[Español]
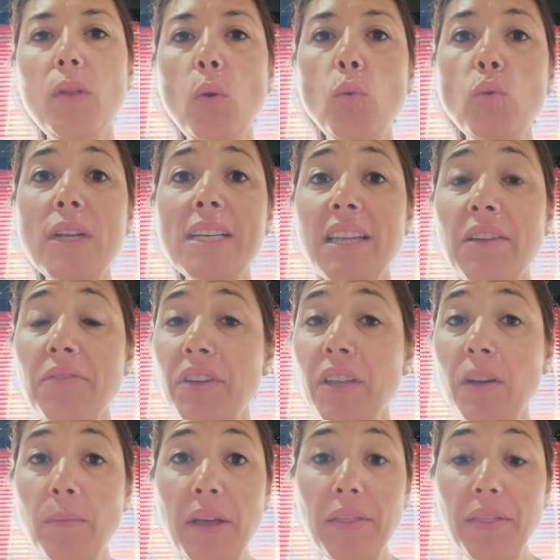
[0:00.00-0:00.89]
unas
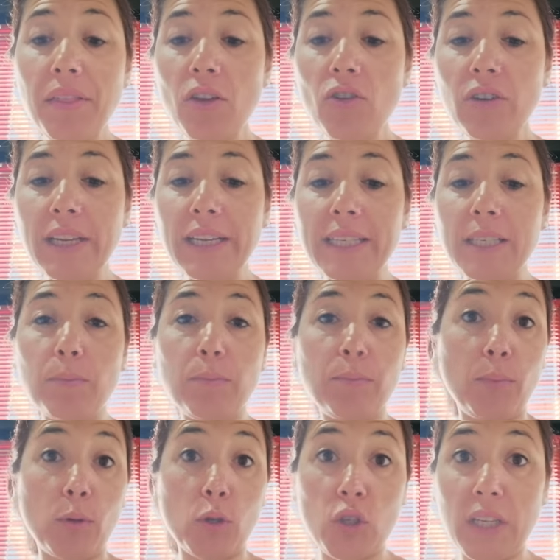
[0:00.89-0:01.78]

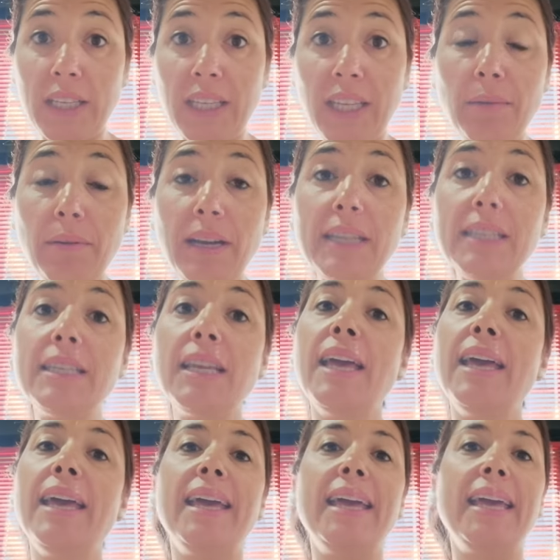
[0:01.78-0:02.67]
afirmaciones positivas
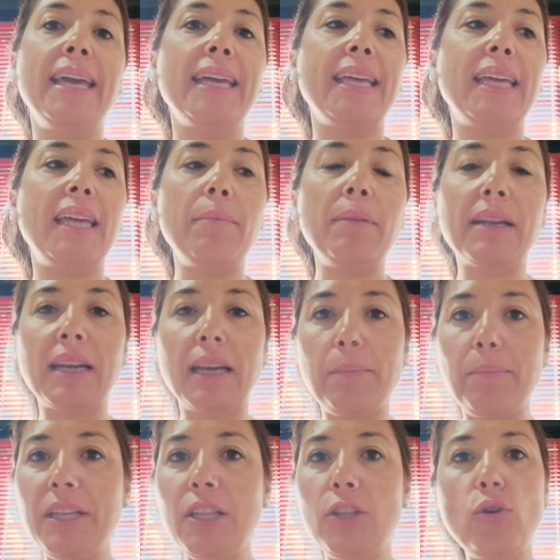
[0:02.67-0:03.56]
que me
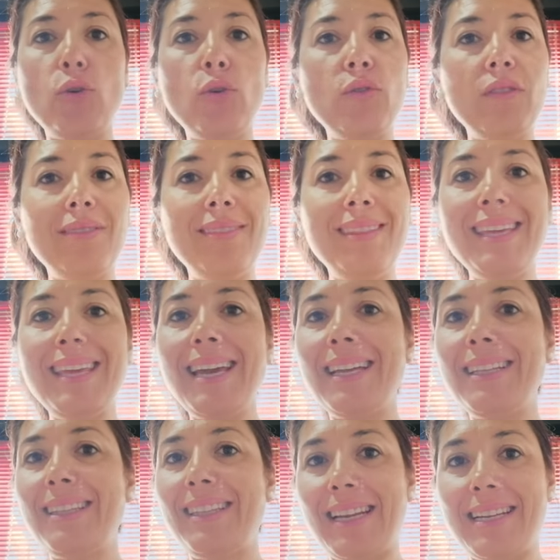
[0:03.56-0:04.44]
repito
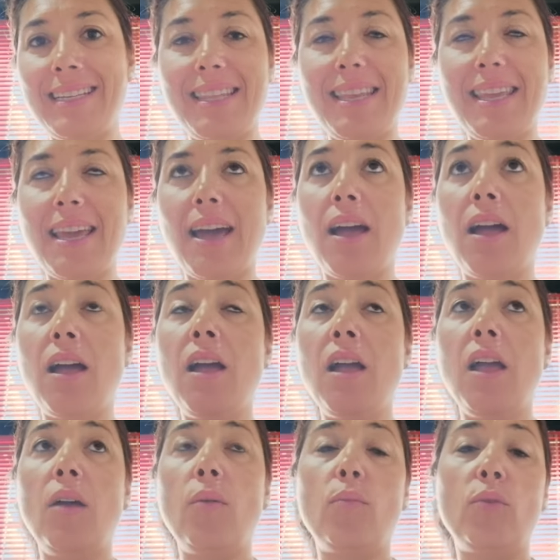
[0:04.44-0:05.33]
día tras día.
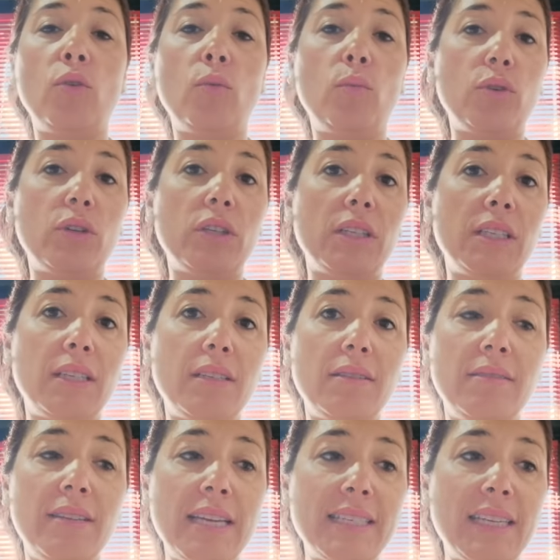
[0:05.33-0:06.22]
Bueno, pues
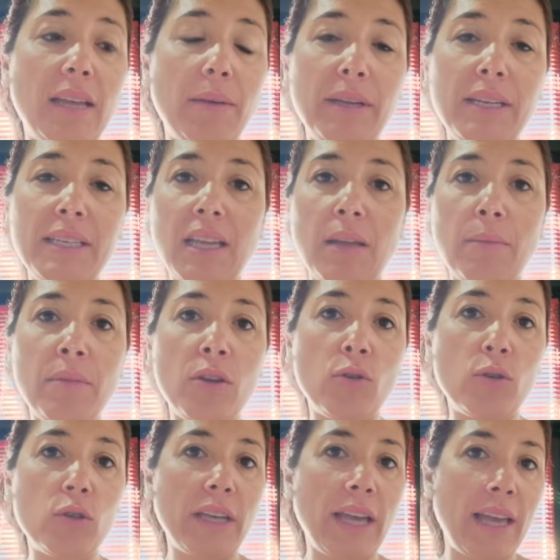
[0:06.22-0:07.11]
ya sabéis
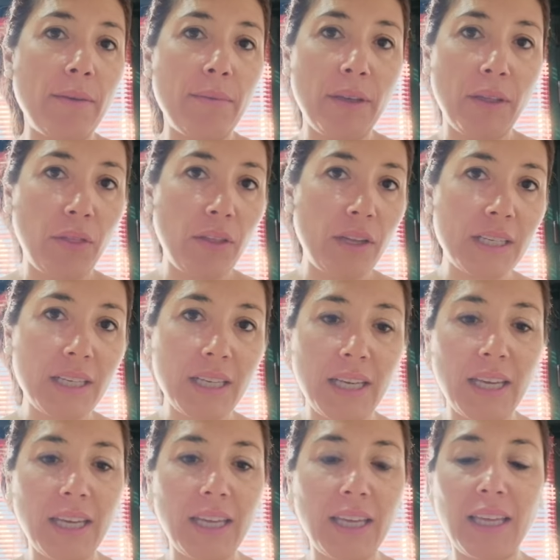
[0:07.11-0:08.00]
amigos que hay veces
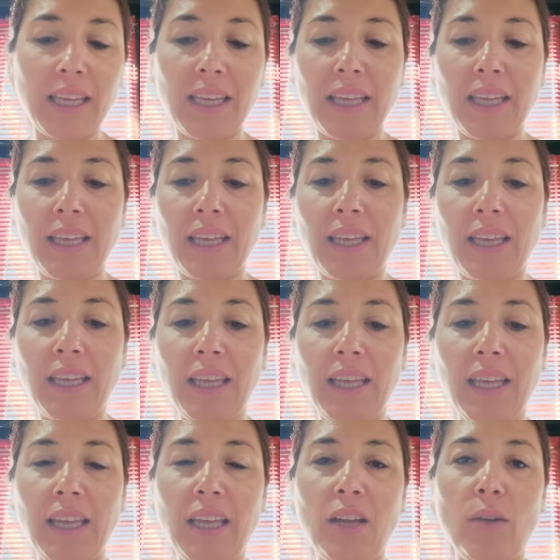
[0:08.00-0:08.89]
que
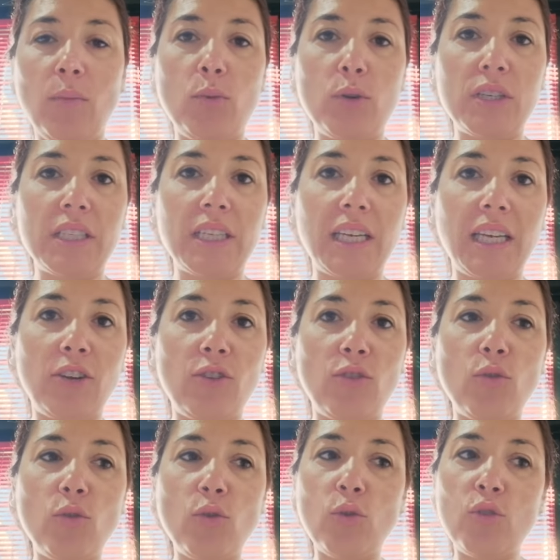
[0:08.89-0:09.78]
pues que
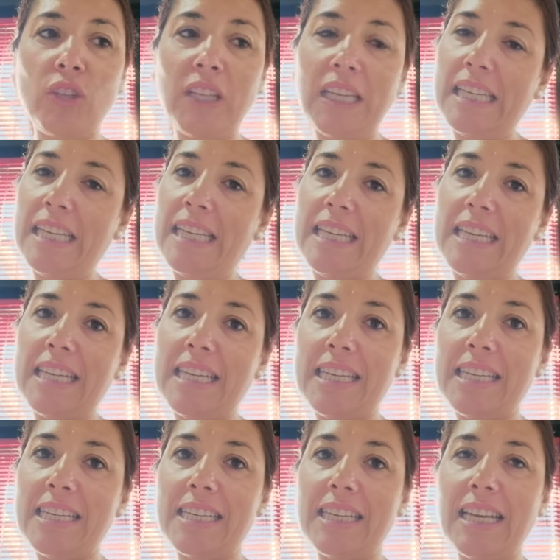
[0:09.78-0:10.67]
no
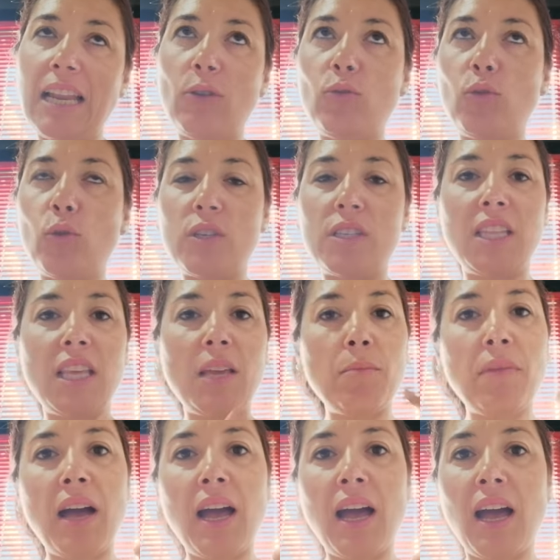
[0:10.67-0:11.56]
tienes la
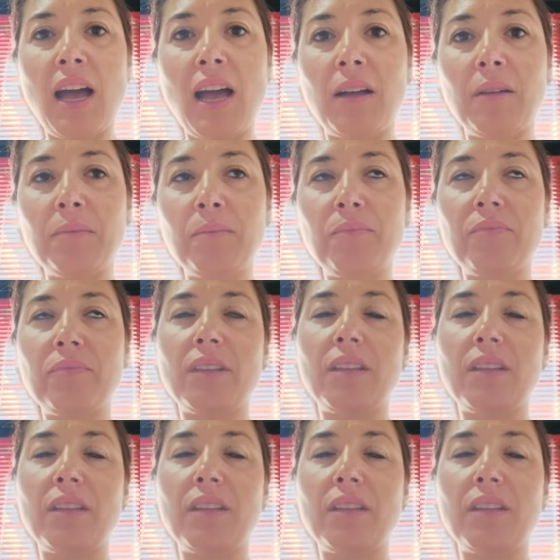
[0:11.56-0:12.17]
autoestima